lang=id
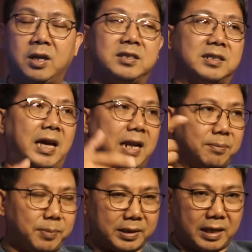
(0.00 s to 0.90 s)

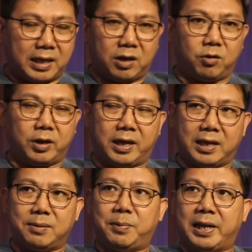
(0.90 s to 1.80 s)
Sekarang pertanyaan
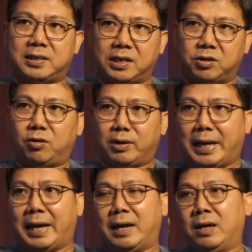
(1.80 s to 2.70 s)
logikanya beresiko
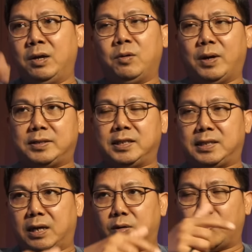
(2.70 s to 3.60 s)
enggak? wasit
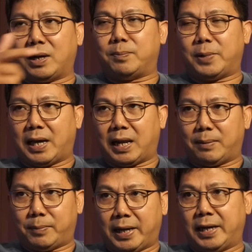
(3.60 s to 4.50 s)
yang kurang
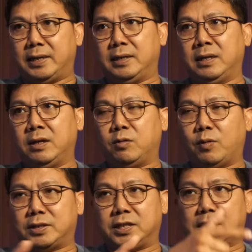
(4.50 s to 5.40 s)
pengalaman, hmm.
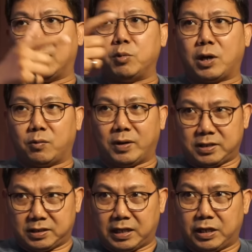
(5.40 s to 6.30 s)
wasit yang bukan
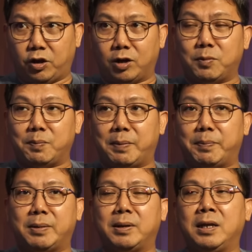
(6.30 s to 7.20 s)
wasit senior
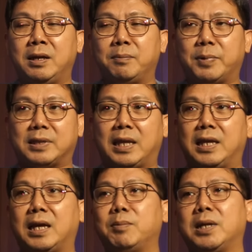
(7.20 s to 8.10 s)
memimpin
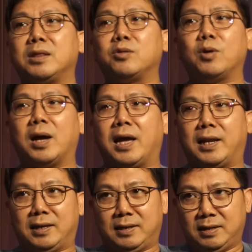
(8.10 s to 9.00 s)
pertandingan
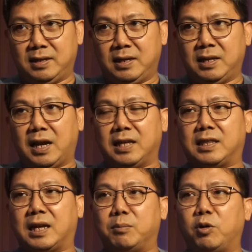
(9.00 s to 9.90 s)
menentukan
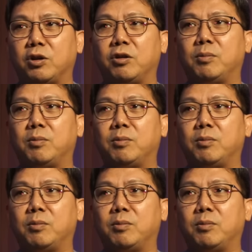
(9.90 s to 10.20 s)
antara Borneo